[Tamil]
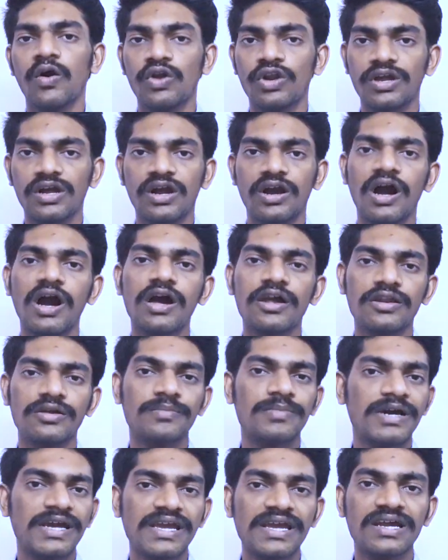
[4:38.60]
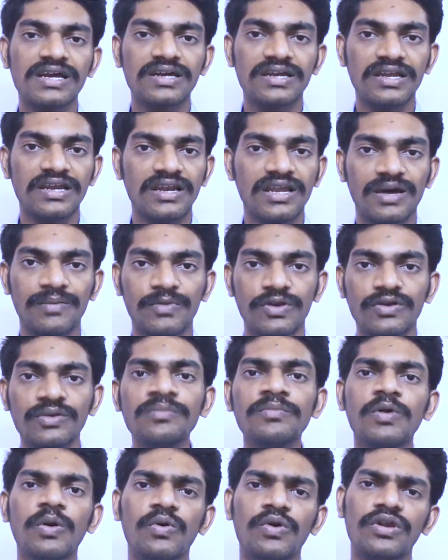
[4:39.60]
ஒரு காரு பைக்கு
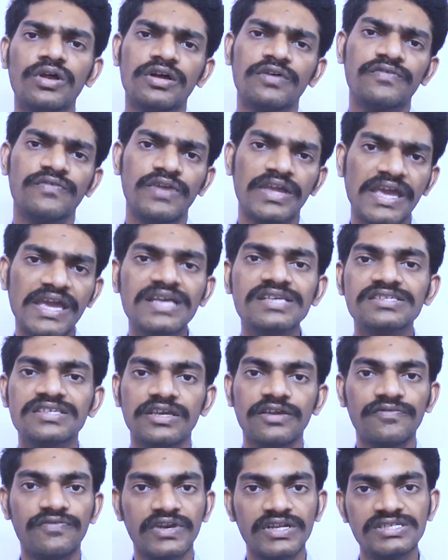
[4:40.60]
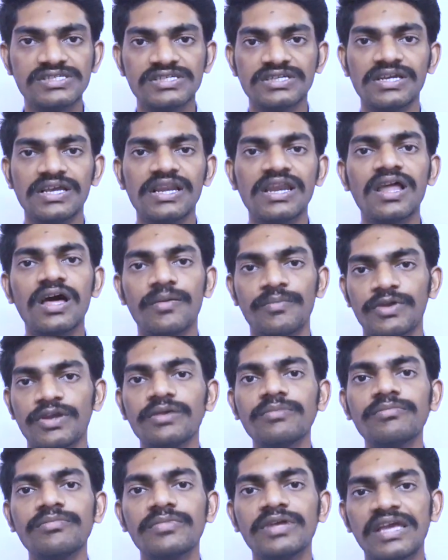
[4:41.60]
இல்லாமையும் ஒரு ஏசி ஃப்ரிட்ஜு
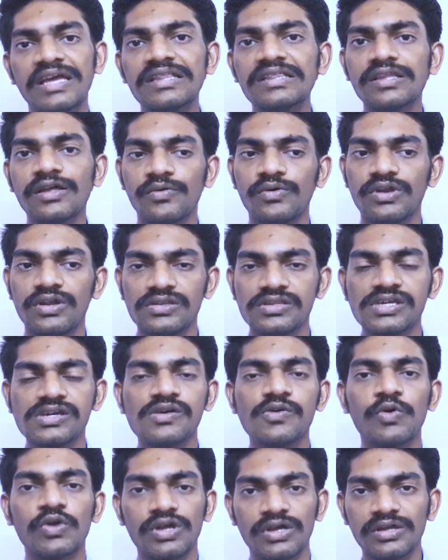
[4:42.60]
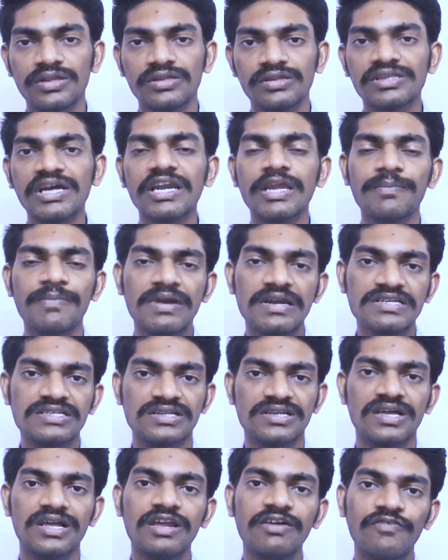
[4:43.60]
இல்லாமையும் எந்த ஒரு த ஒரு தனி
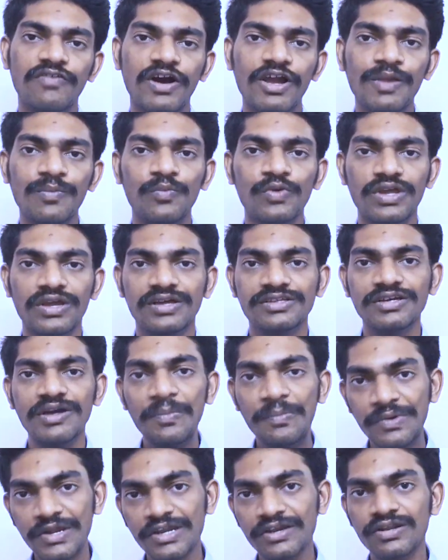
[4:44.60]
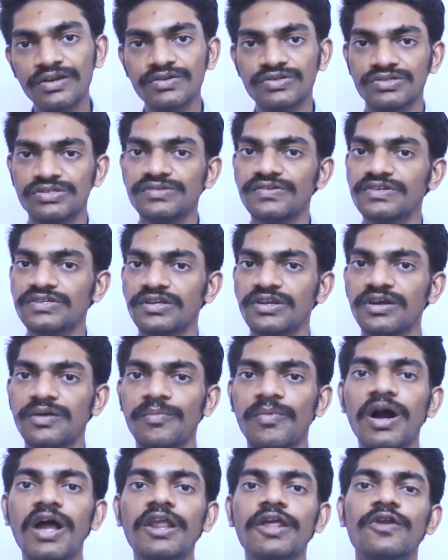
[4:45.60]
மனுஷனால் வாழ முடியாது அப்படின்ற ஒரு
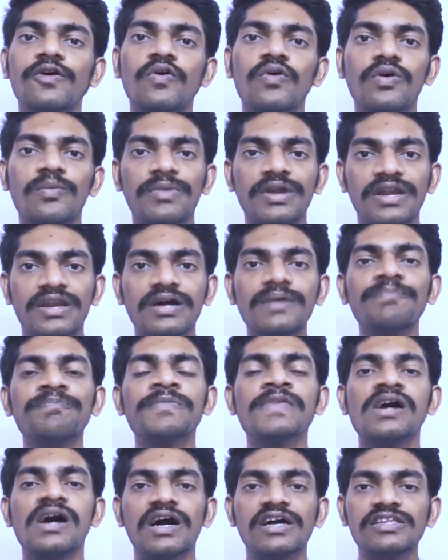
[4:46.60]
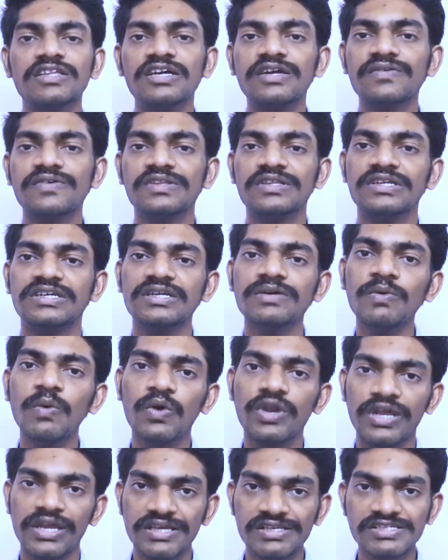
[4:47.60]
சுச்சுவேஷனுக்கு மாறி இருக்கும் அப்படின்னா அதுக்கு வந்துட்டு
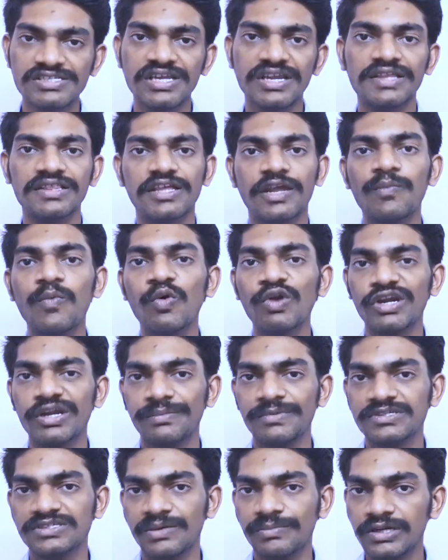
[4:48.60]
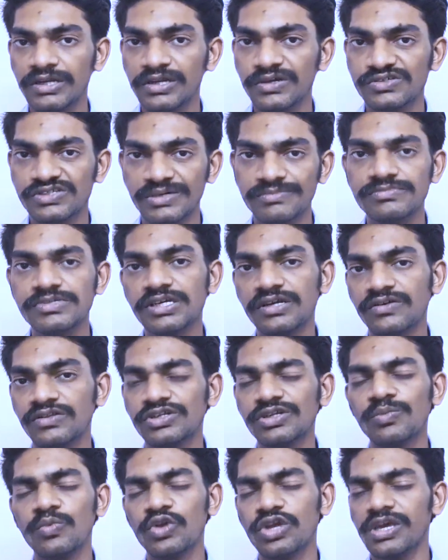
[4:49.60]
ஒரு இன்ஜினியரிங் தெர்மோடைனமிக்ஸ் அப்படின்ற சப்ஜெக்ட்
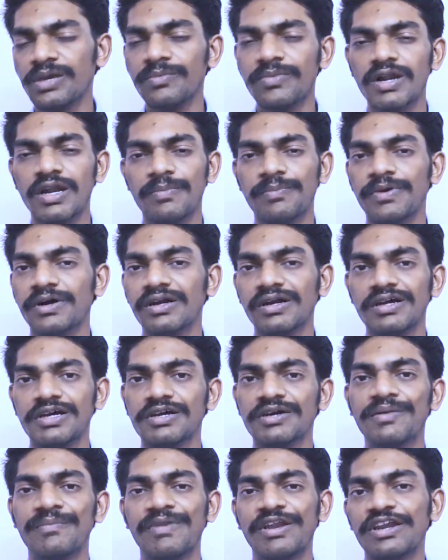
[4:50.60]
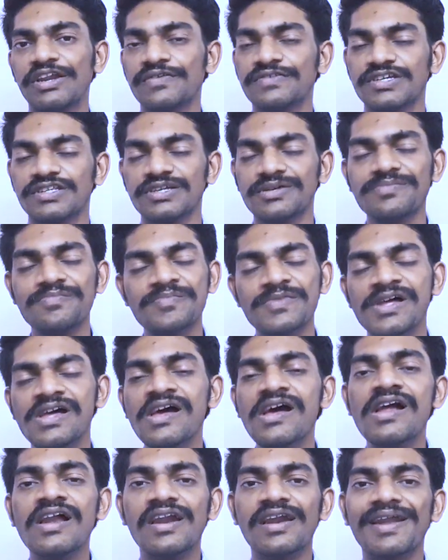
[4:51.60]
வந்துட்டு முக்கியமான பங்கு அப்படின்ற விஷயத்தையும்
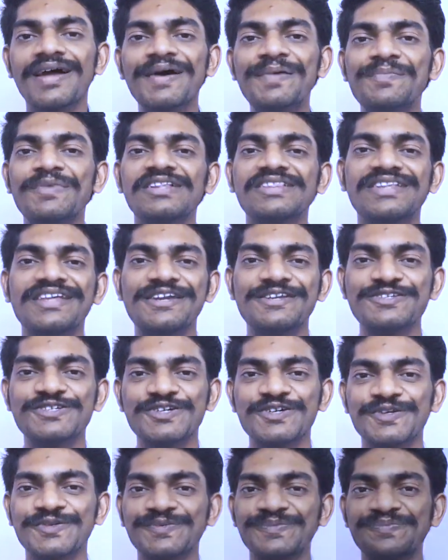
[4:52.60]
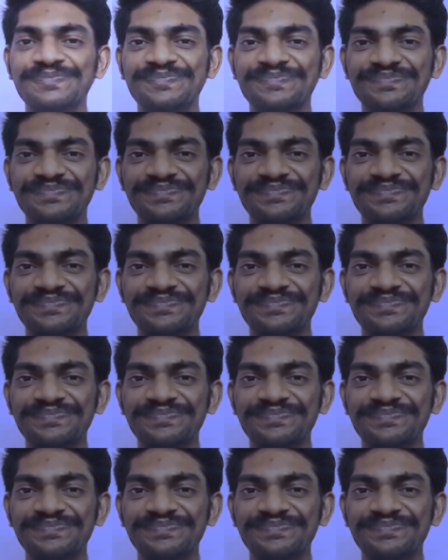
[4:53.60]
நாம் தெரிஞ்சுக்கணும்